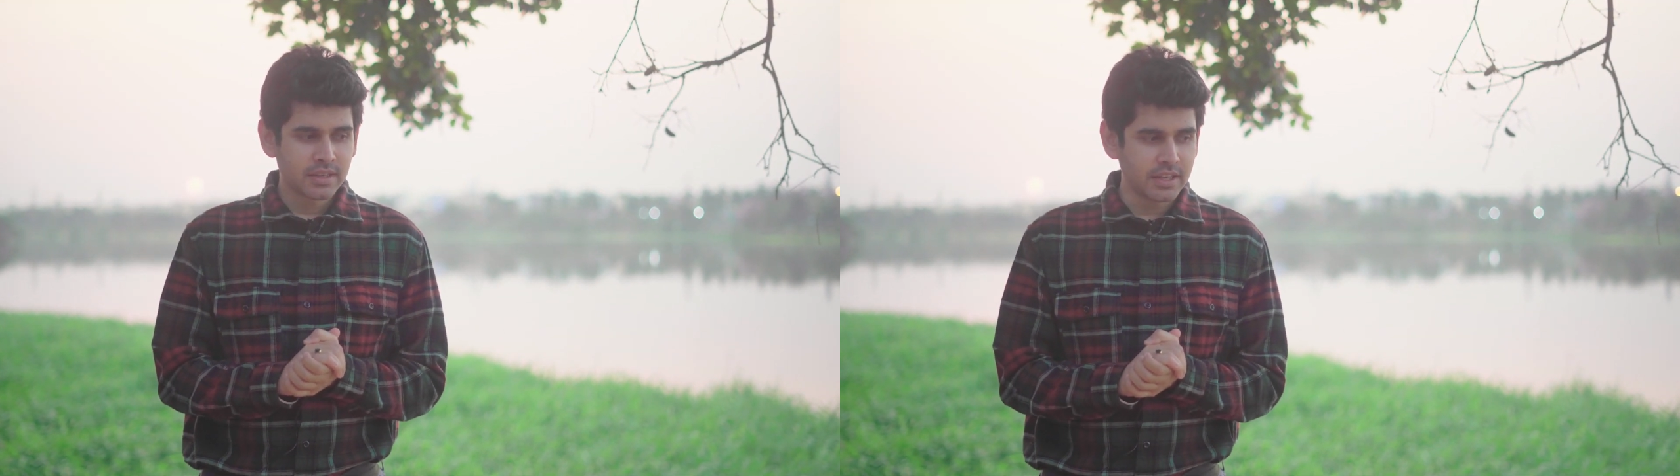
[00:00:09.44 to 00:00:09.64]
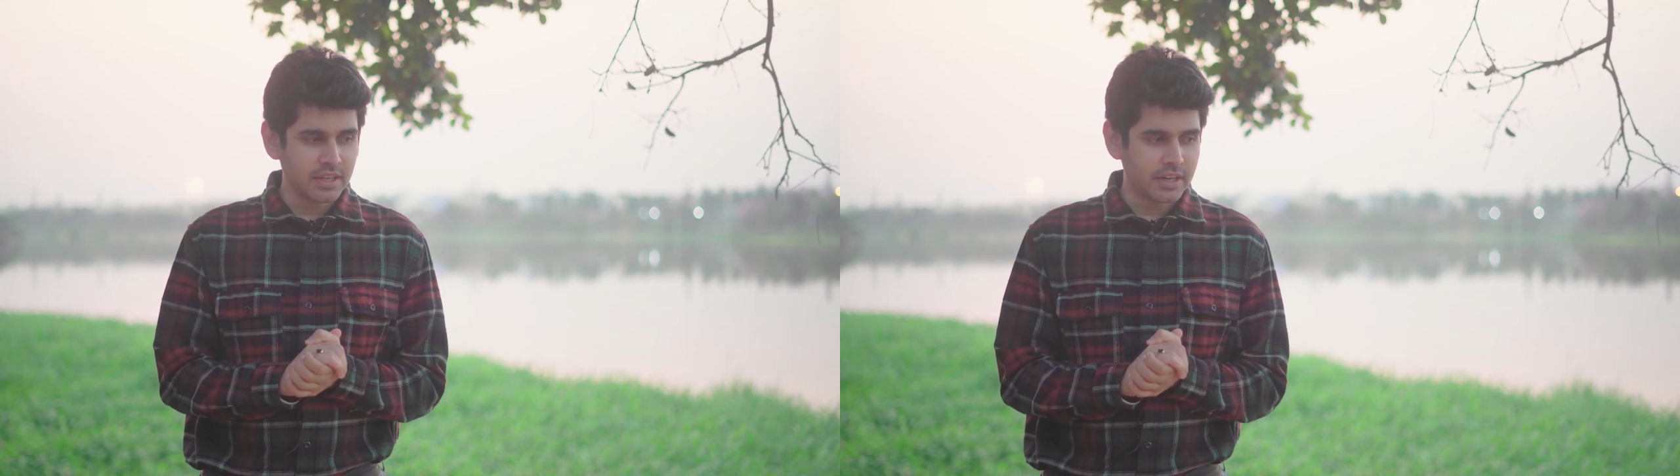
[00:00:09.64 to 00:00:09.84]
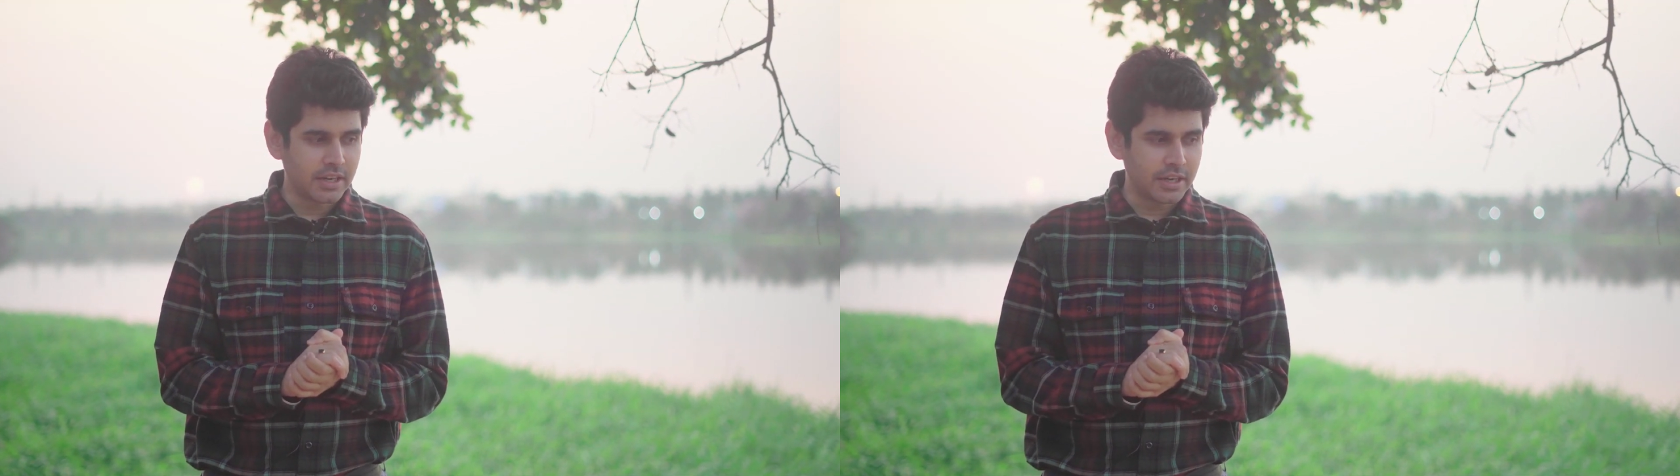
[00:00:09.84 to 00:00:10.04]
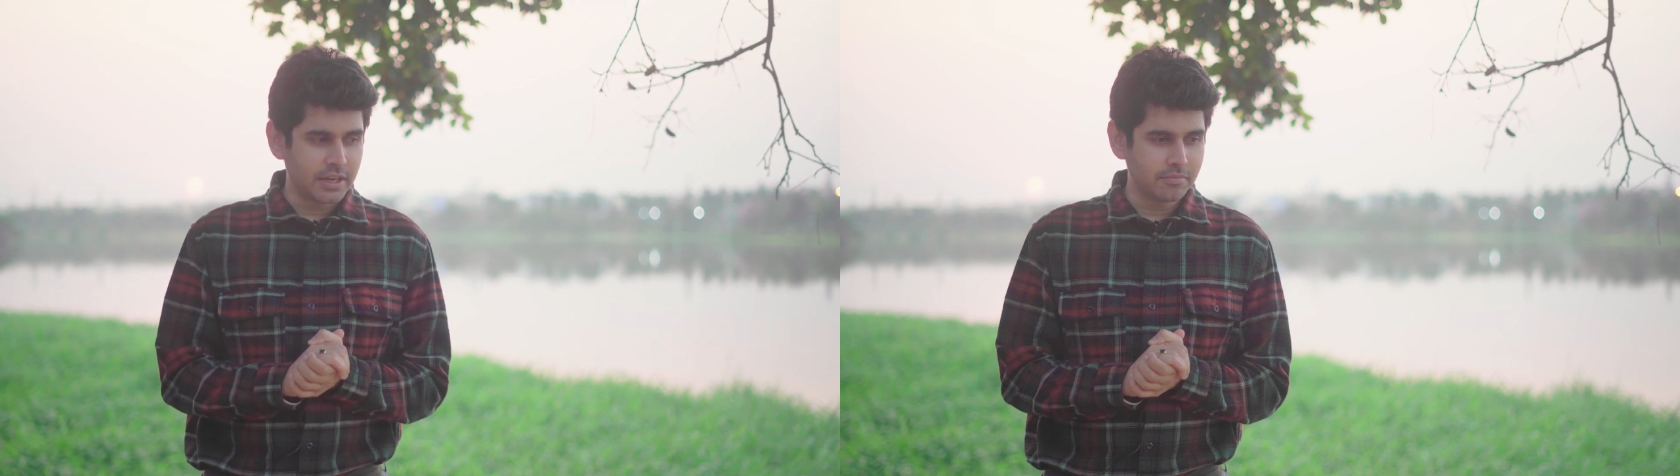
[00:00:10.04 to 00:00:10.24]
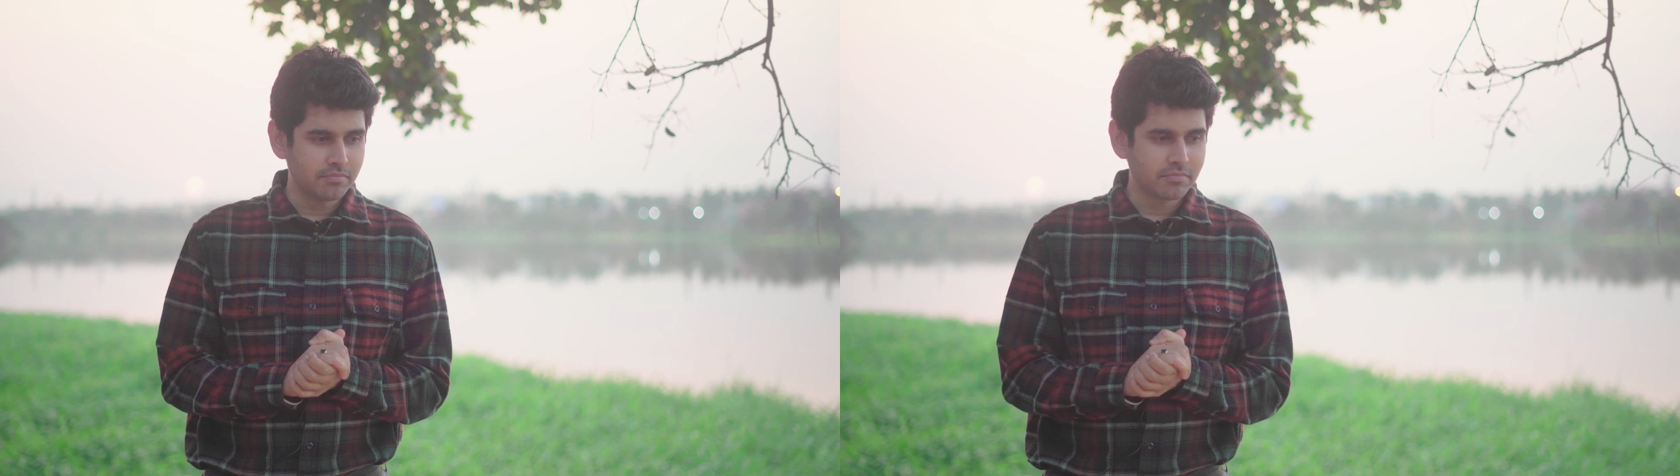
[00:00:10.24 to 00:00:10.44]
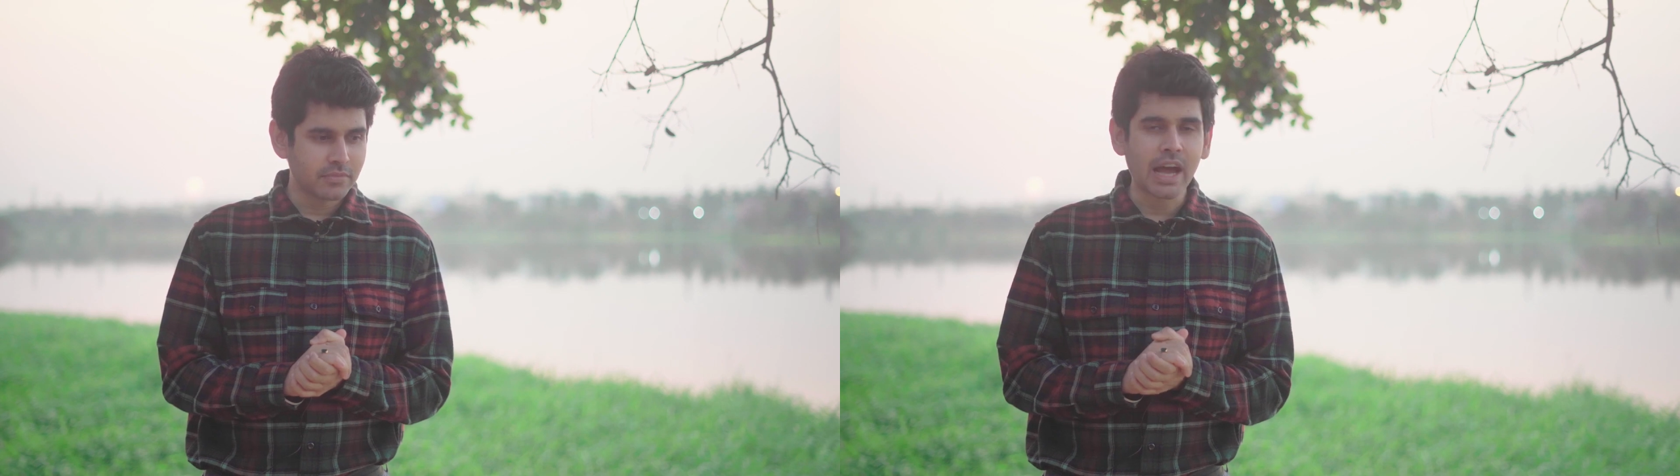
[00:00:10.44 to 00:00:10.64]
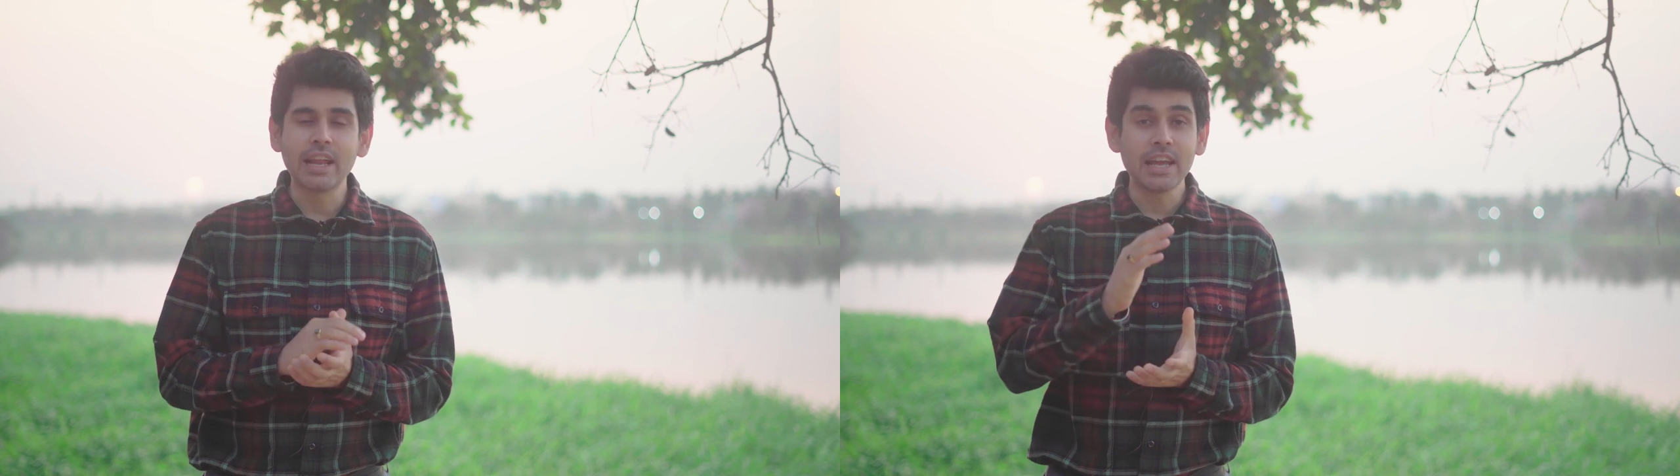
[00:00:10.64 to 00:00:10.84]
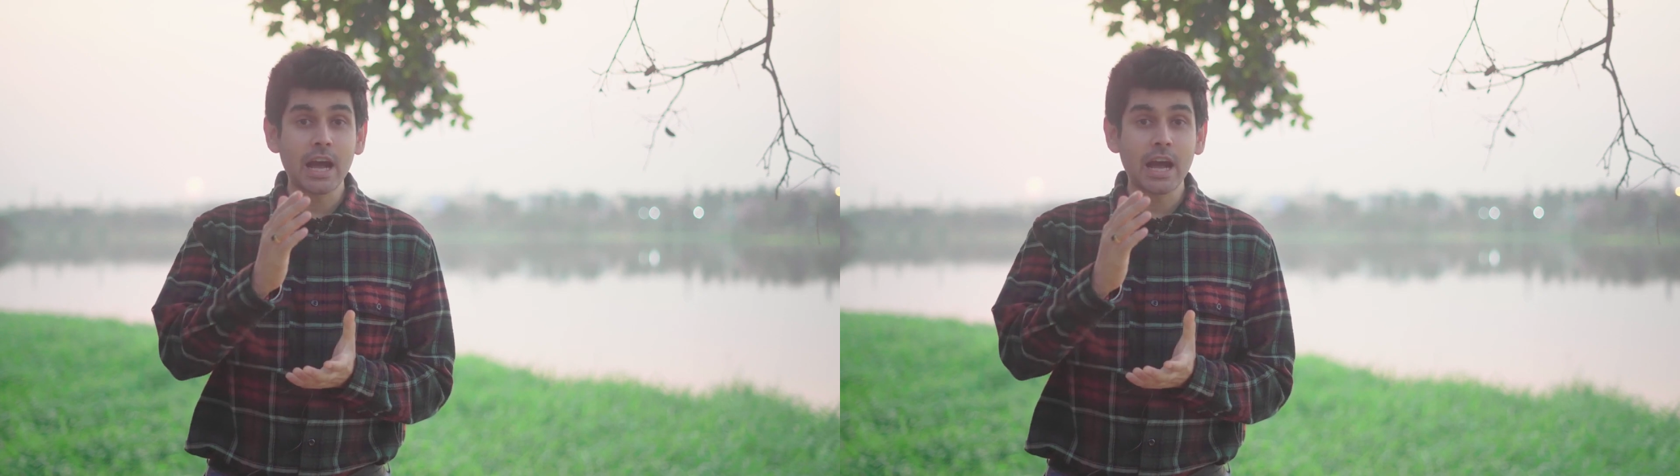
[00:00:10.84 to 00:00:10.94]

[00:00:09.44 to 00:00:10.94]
कि खाली